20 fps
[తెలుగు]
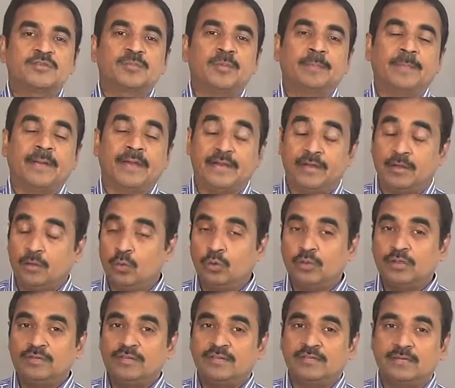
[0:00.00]
బి పెయిడ్
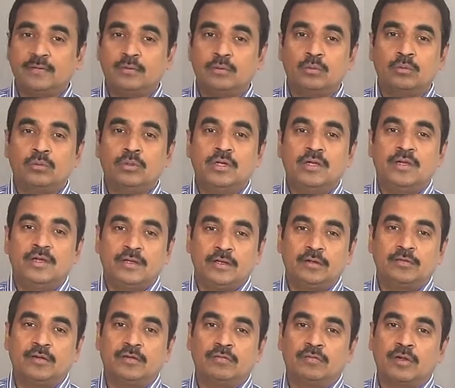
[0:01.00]
నోటీసెస్లోను
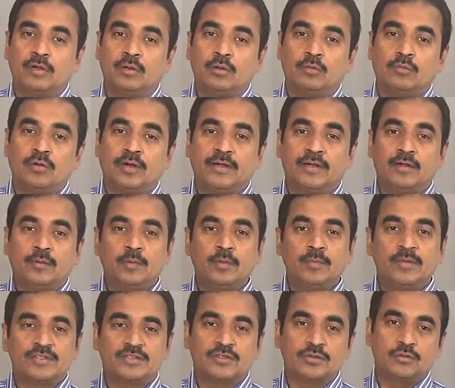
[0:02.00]
ఇటువంటి వాటిలో వాడేటప్పుడు
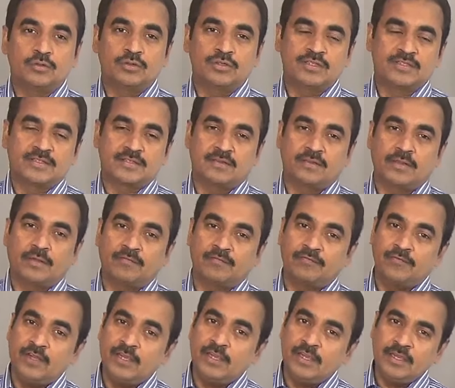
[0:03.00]
మస్ట్ని యూజ్ చేస్తాం ద
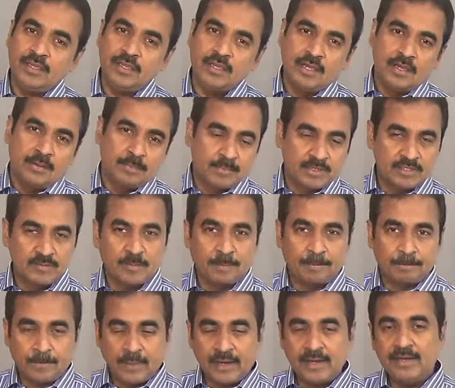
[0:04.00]
ఫీ మస్ట్ బి
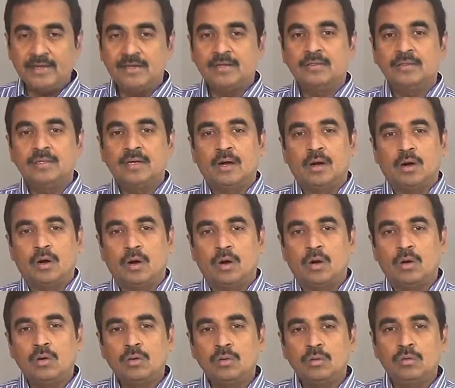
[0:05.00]
పెయిడ్
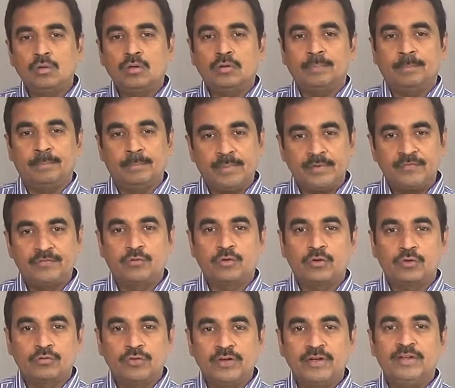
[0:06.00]
ఆన్ ఆర్ బిఫోర్
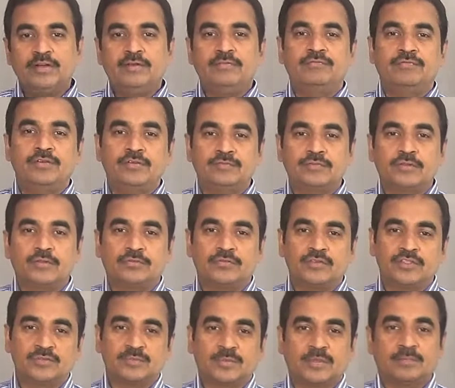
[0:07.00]
ట్వంటీ ఫిఫ్త్ ఆఫ్
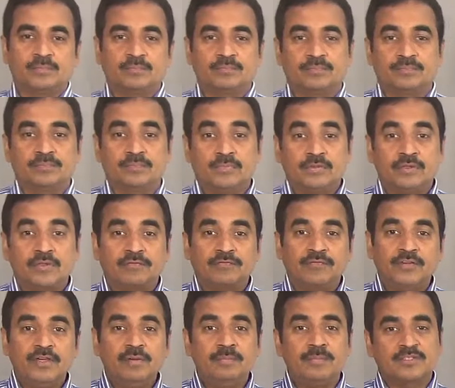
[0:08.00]
దిస్ మంత్ ద
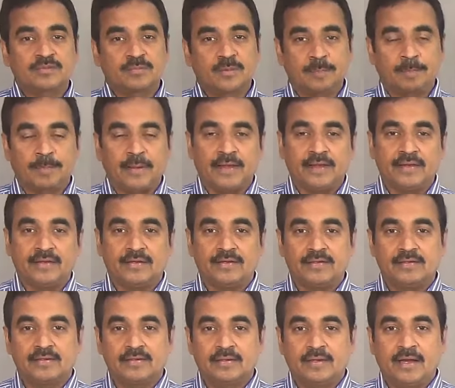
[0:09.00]
ఫీ మస్ట్ బి పెయిడ్
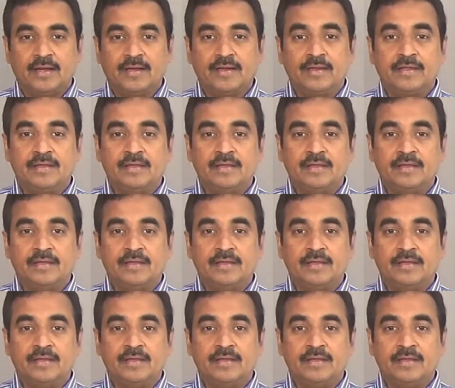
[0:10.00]
అంటే